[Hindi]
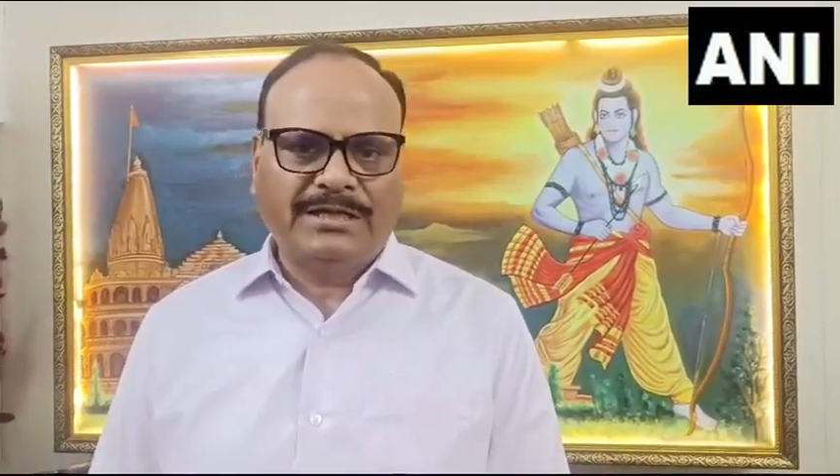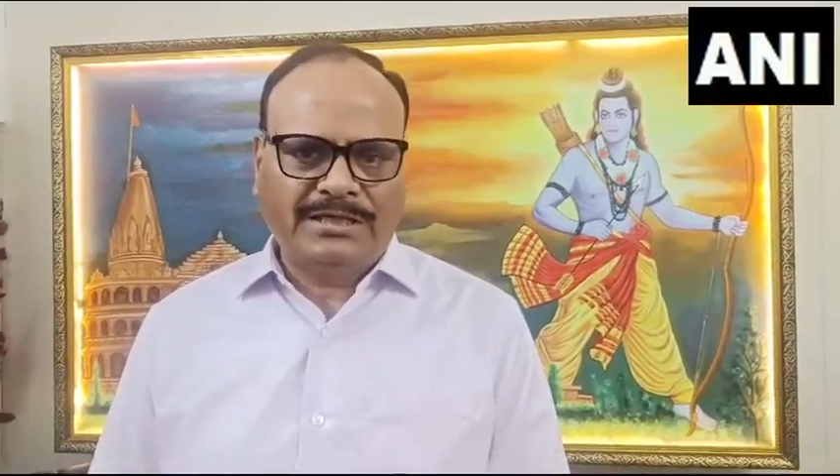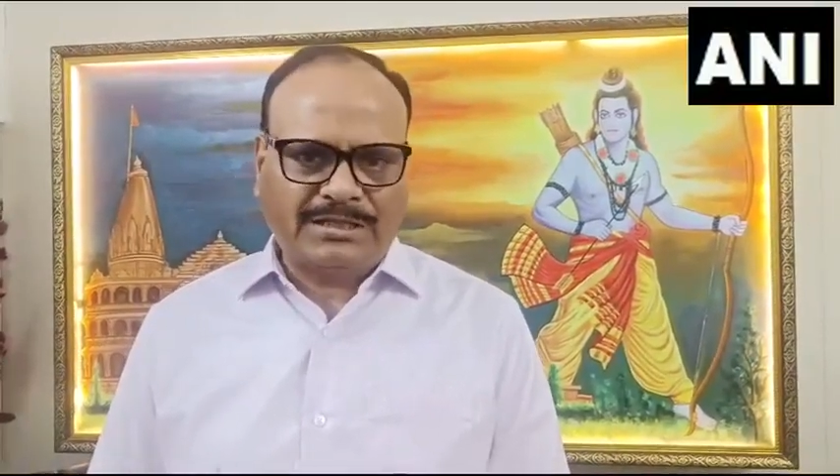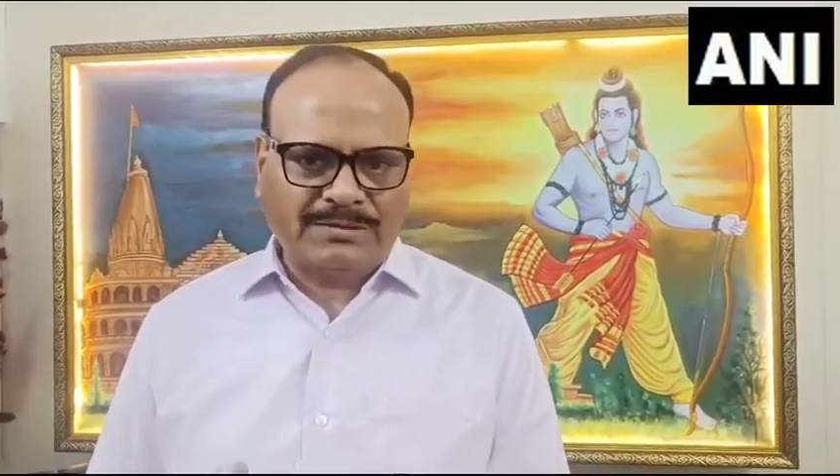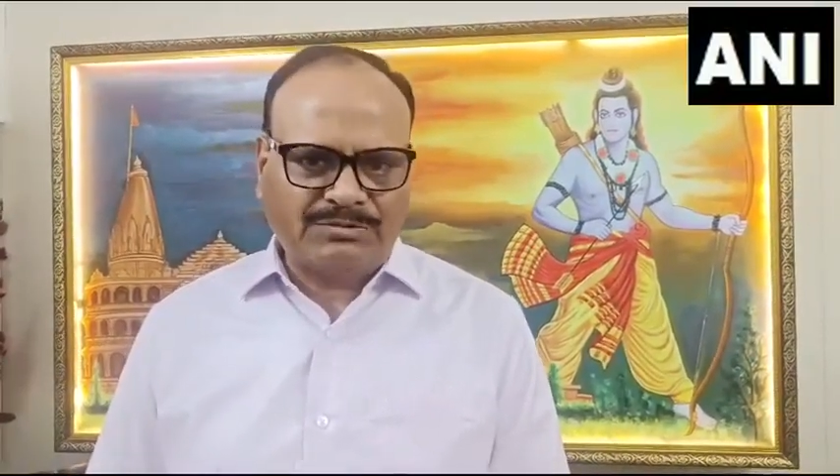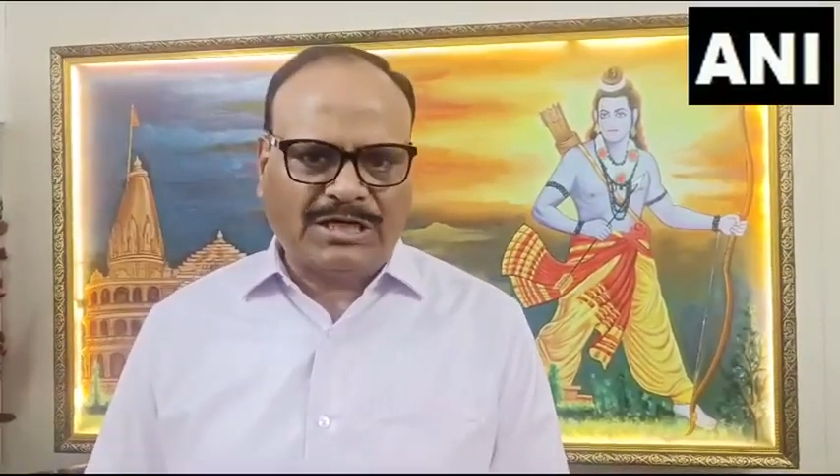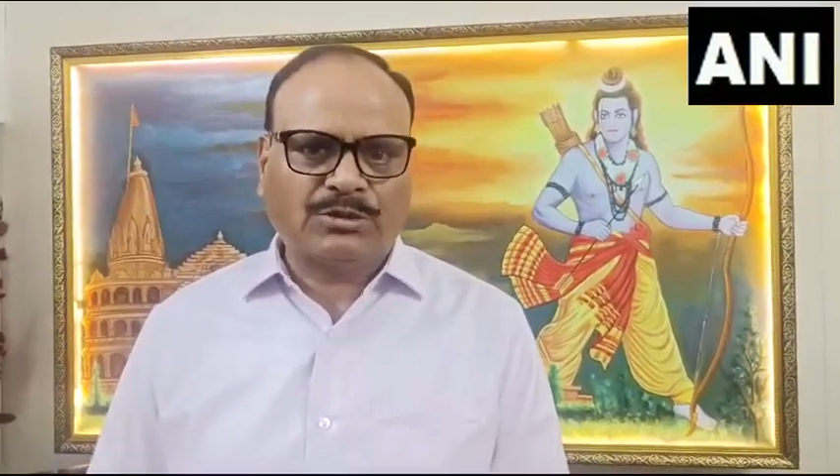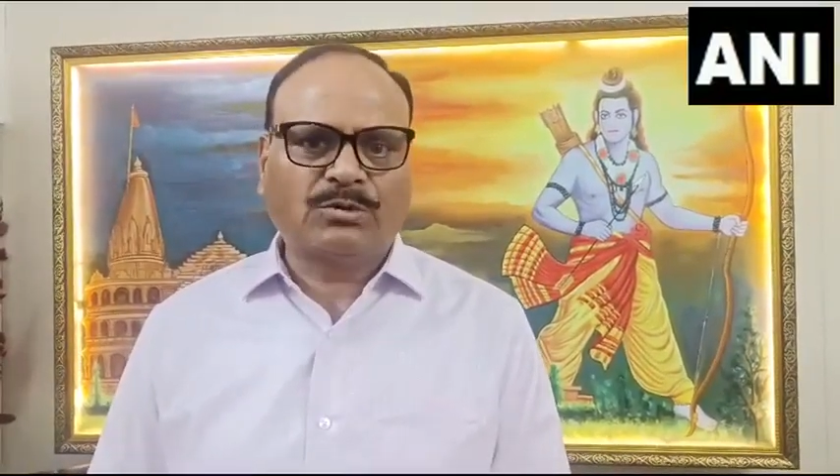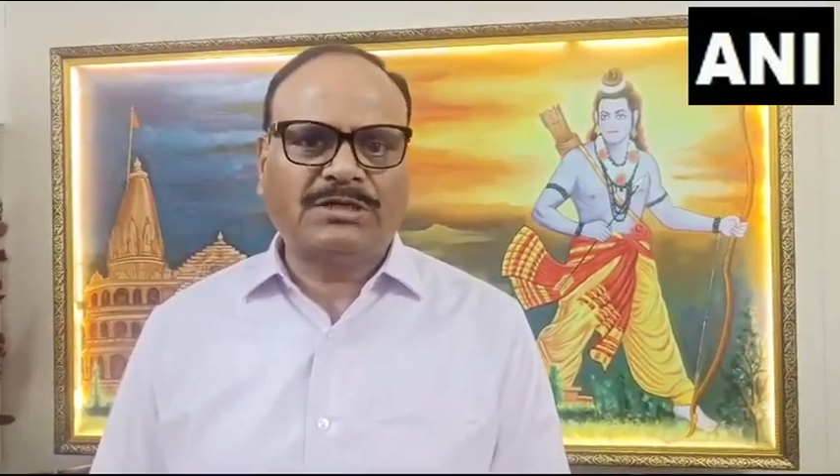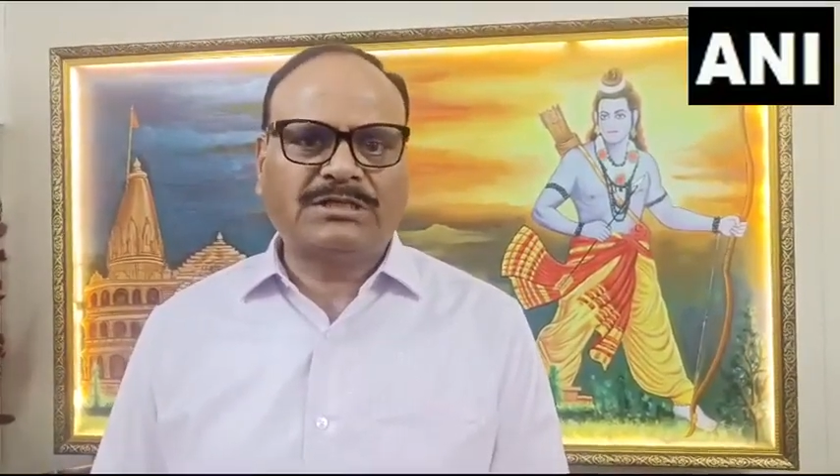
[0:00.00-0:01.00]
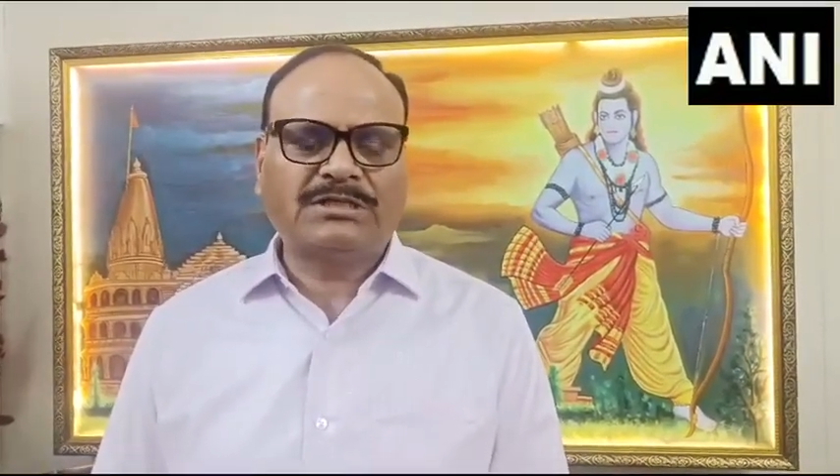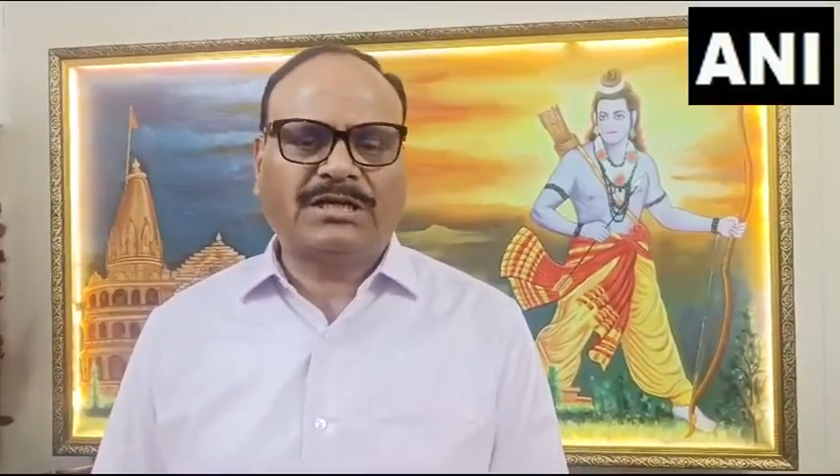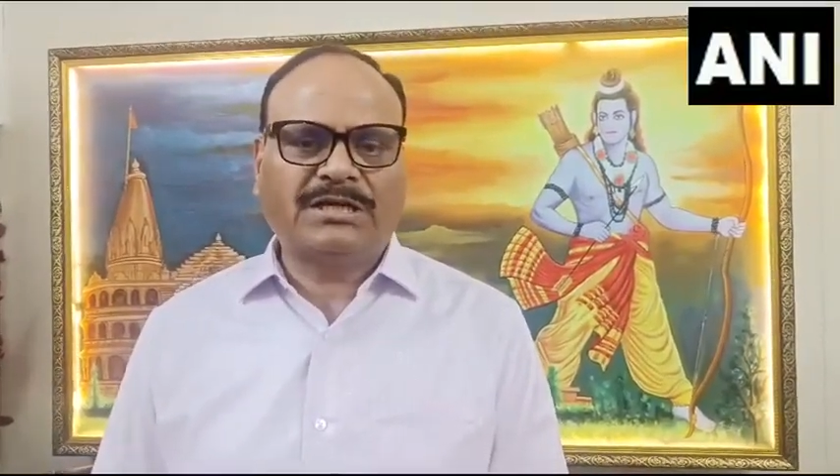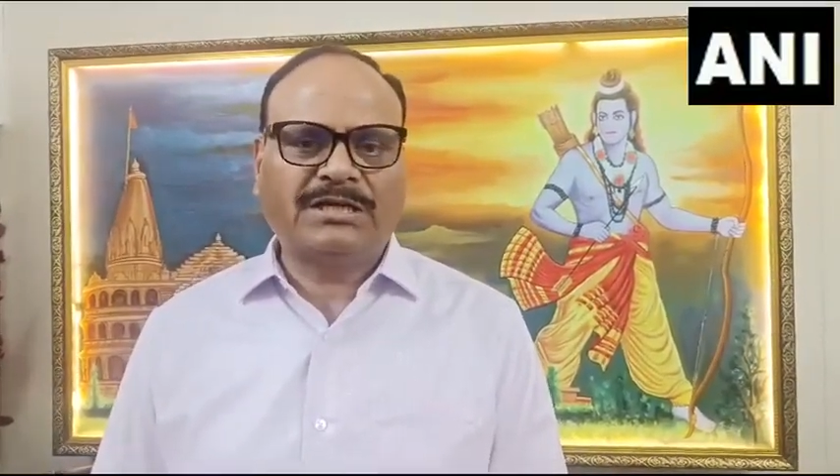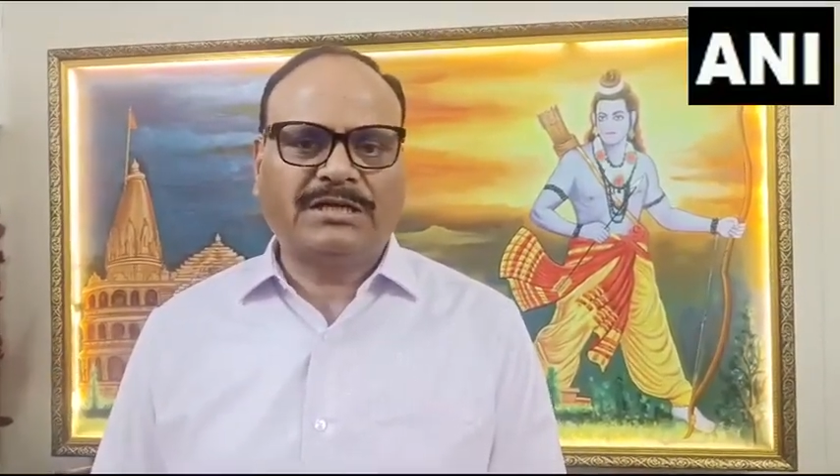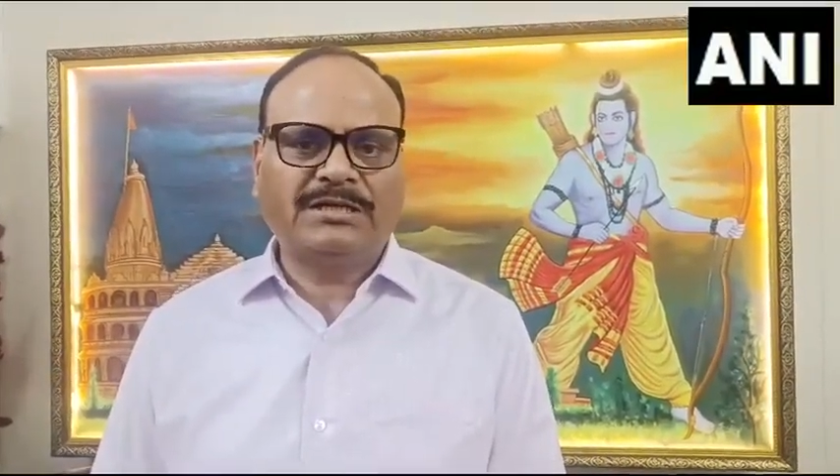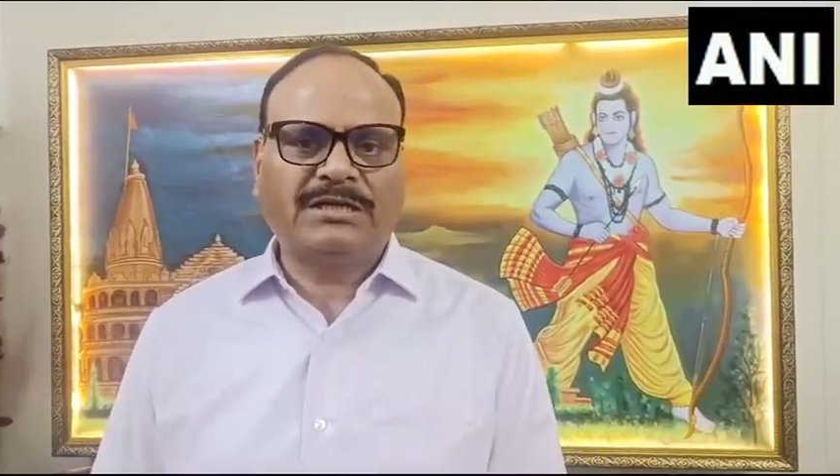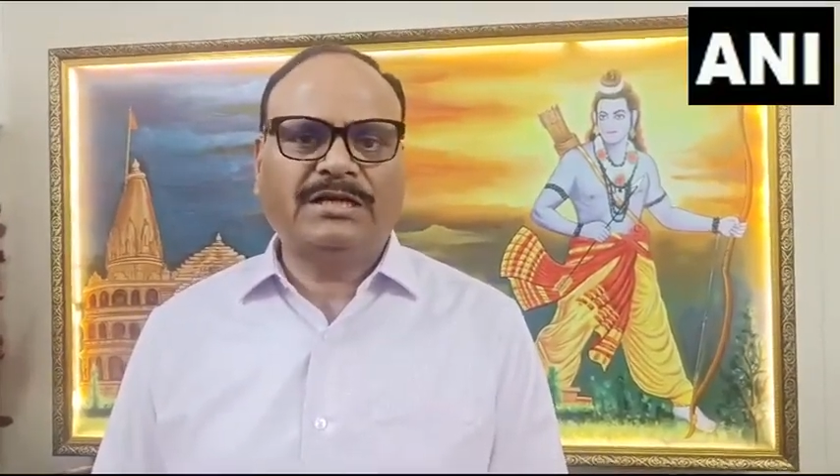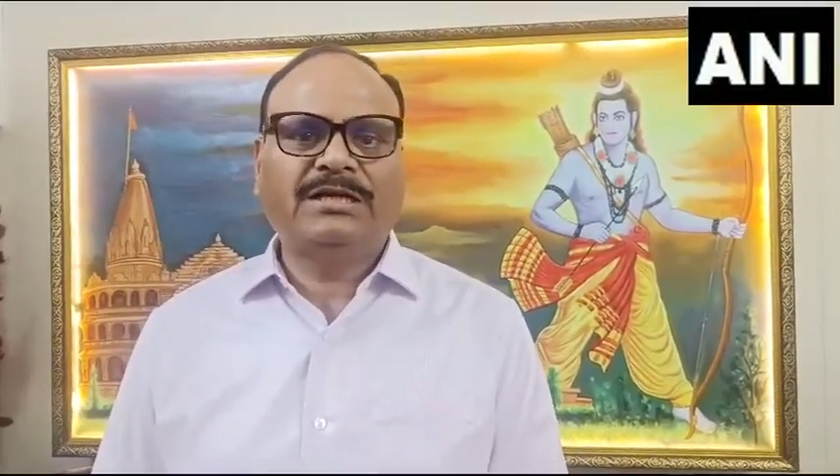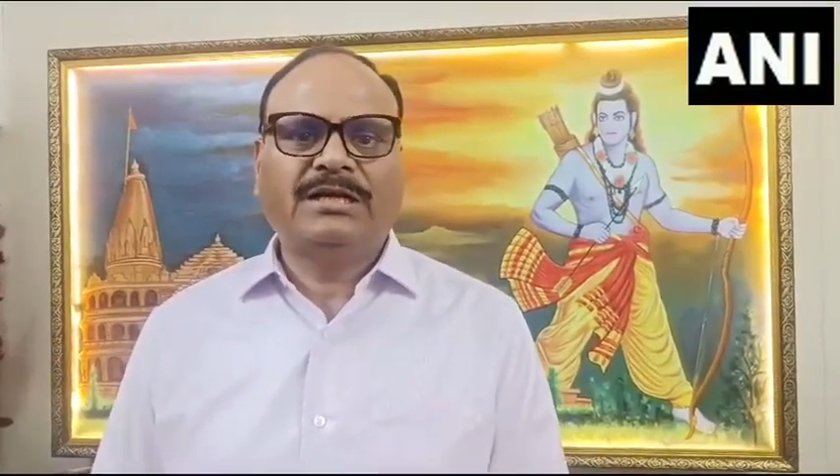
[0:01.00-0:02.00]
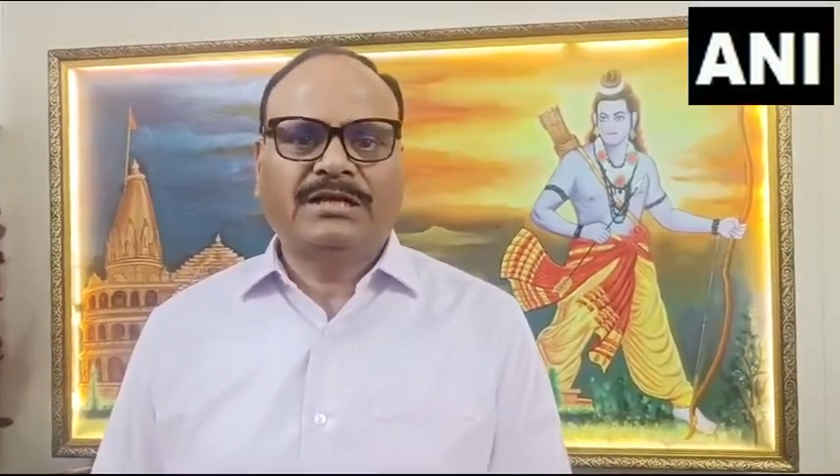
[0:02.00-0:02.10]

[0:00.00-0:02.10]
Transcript: एक तरफ छात्रों की चिंता की गई है